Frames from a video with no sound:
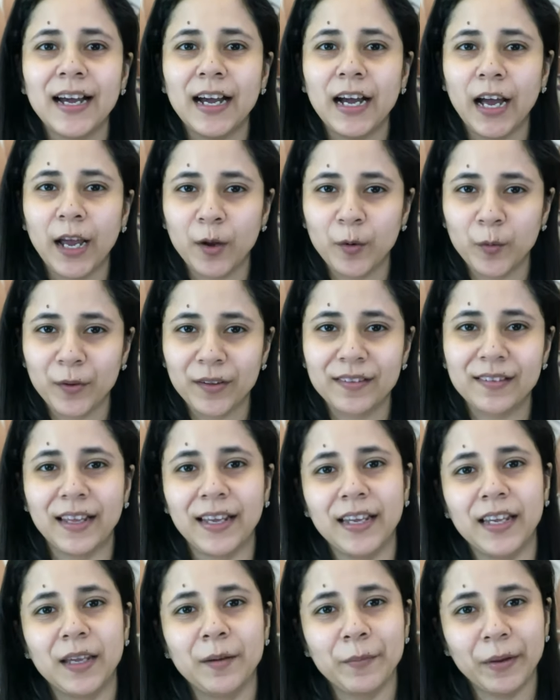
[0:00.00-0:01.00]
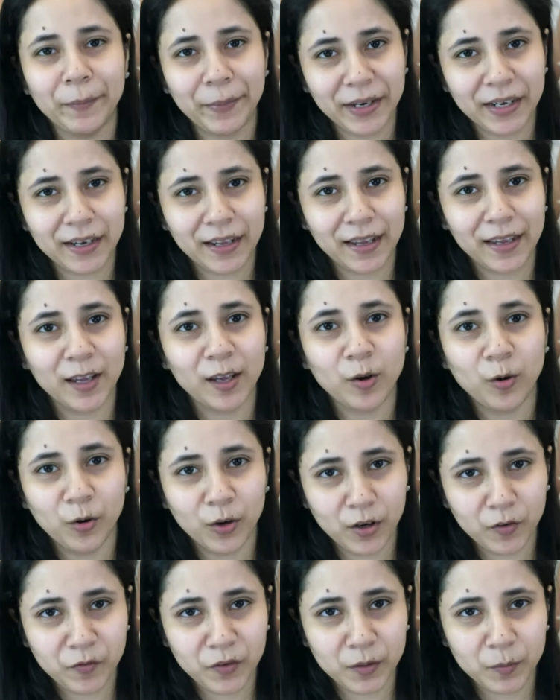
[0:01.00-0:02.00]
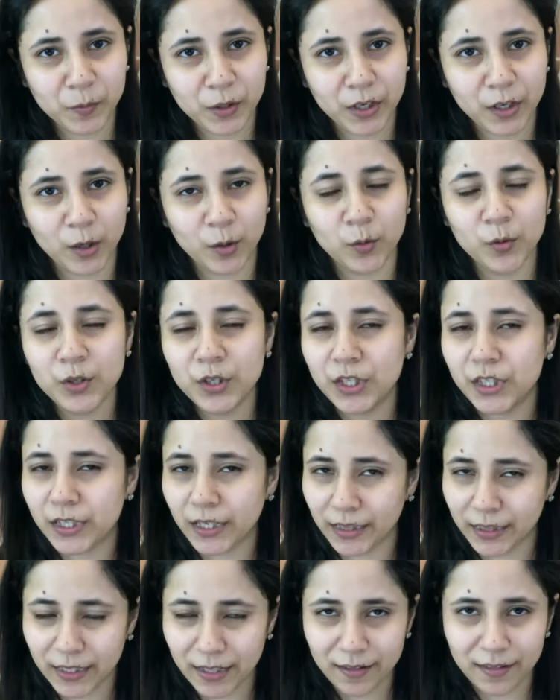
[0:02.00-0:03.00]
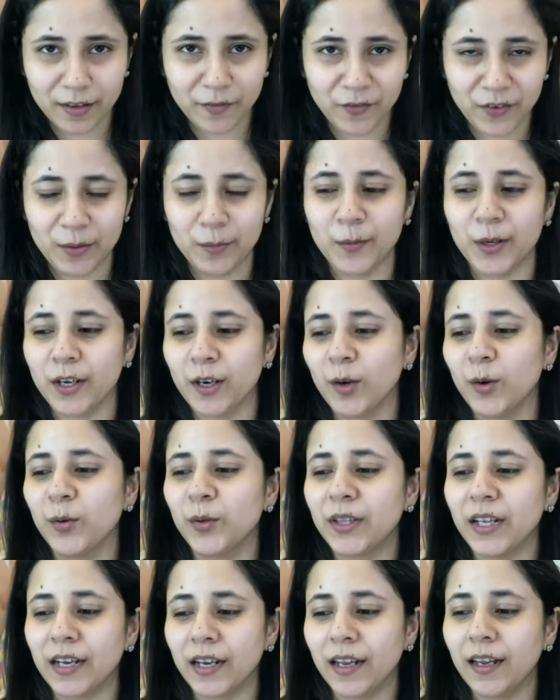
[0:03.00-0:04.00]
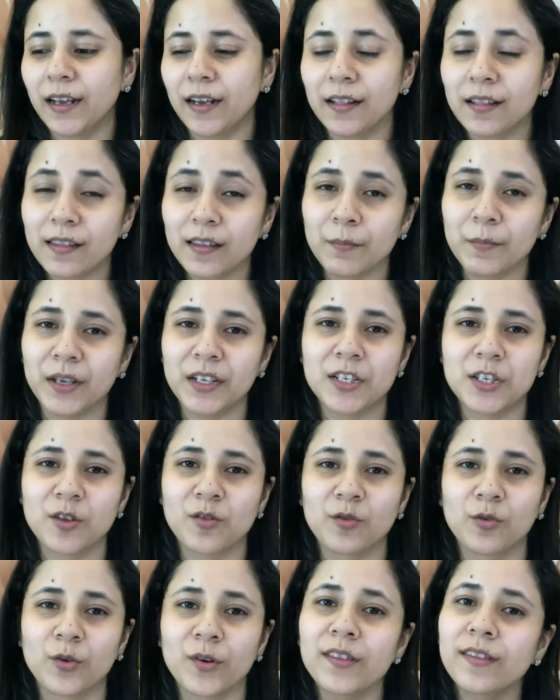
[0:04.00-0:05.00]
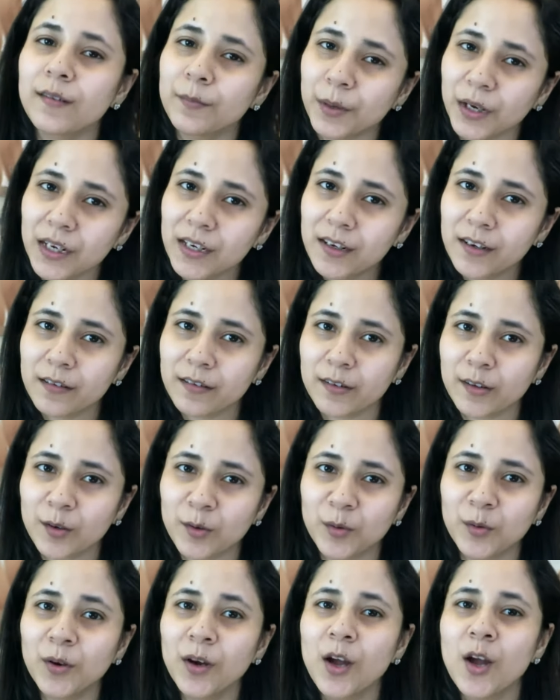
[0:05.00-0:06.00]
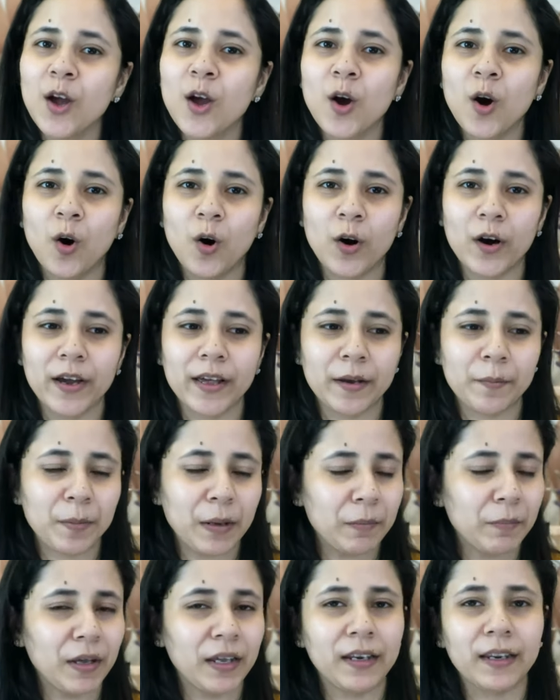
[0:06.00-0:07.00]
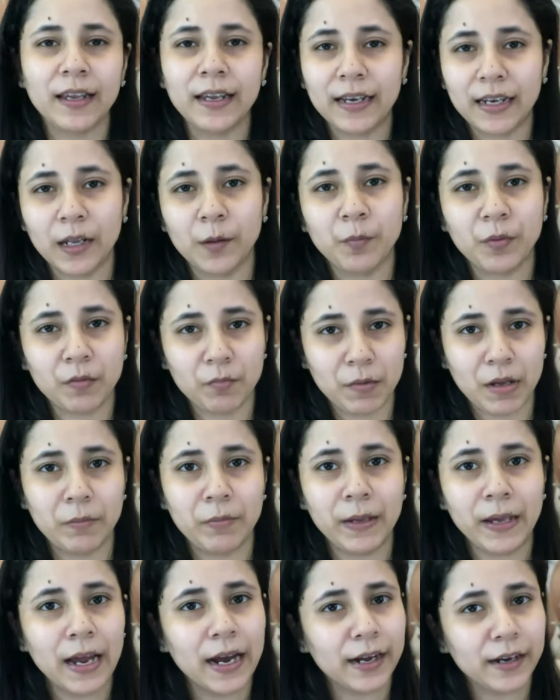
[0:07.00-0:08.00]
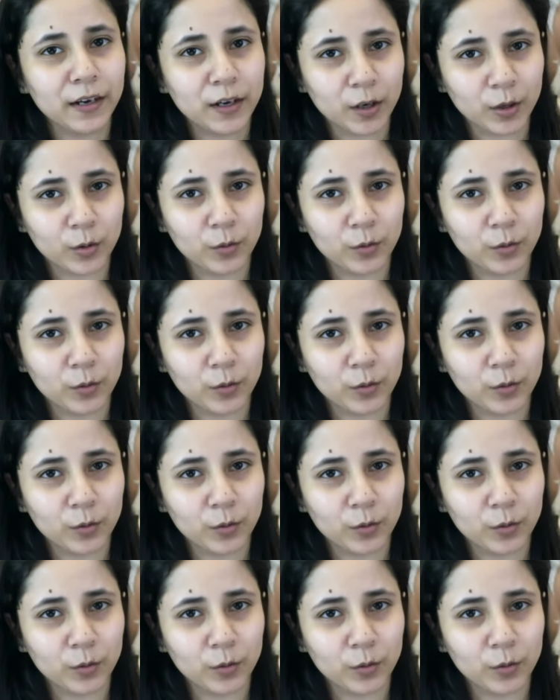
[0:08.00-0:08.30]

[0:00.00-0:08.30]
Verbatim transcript: आई वॉज लाइक कि मैं बैठ के ये हॉल फिल्म कर लूँ जल्दी से फिल्म कर लूँ ताकि कल से मैं इन चीज़ों को इस्तेमाल कर सकूँ और फिर मैं इनके क्लिप्स में भी ऐड कर